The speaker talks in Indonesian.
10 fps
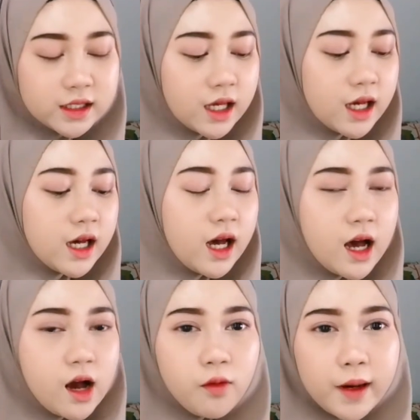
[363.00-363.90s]
Cheeks
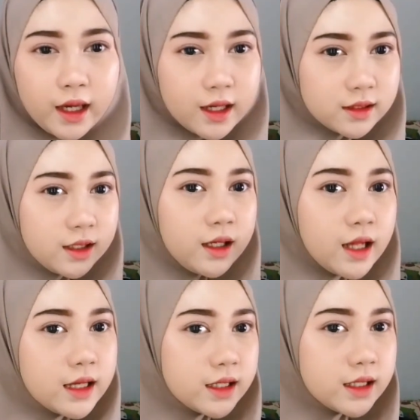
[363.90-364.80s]
aku pakai
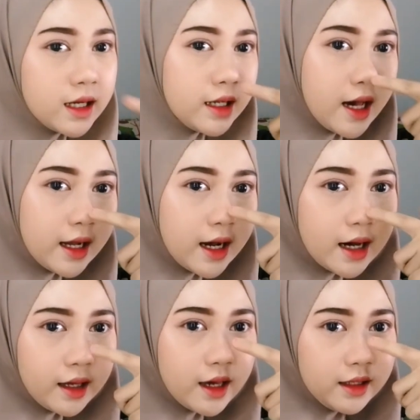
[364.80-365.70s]
sedikit aja di
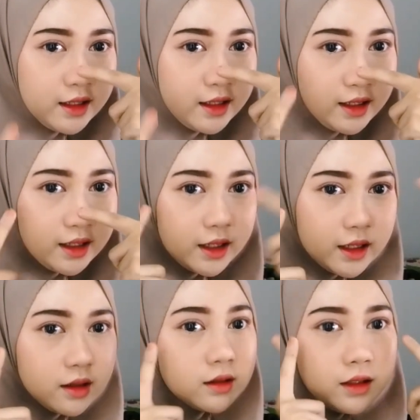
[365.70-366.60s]
daerah ya
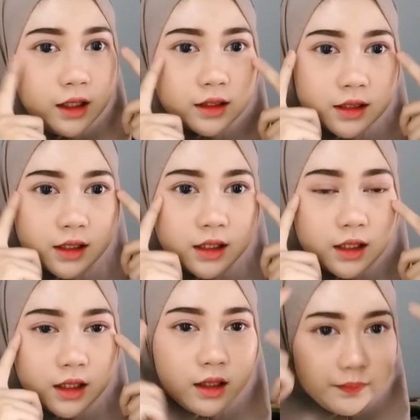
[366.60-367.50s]
ini di
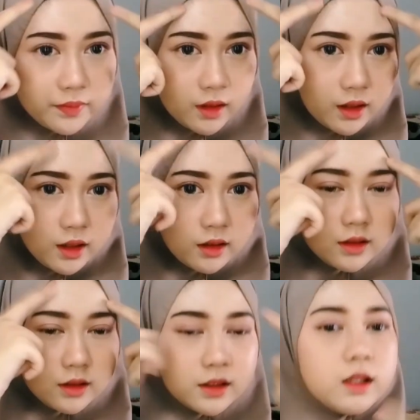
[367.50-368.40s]
sini
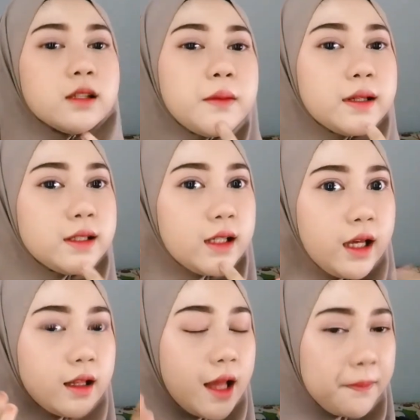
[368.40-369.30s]
di sini sama
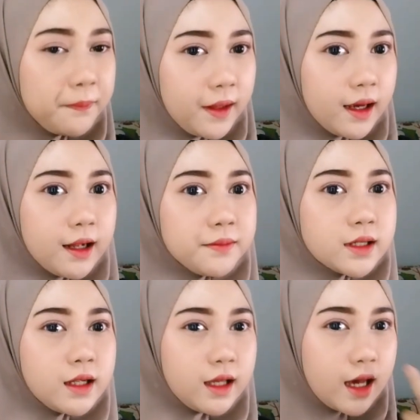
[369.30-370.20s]
di sini tapi
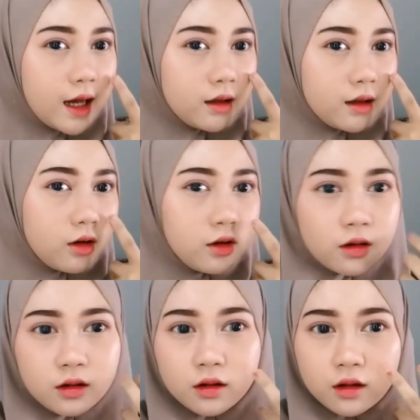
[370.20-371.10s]
kalian bisa lihat
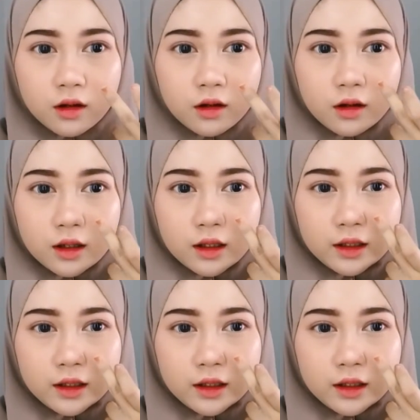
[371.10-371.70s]
kok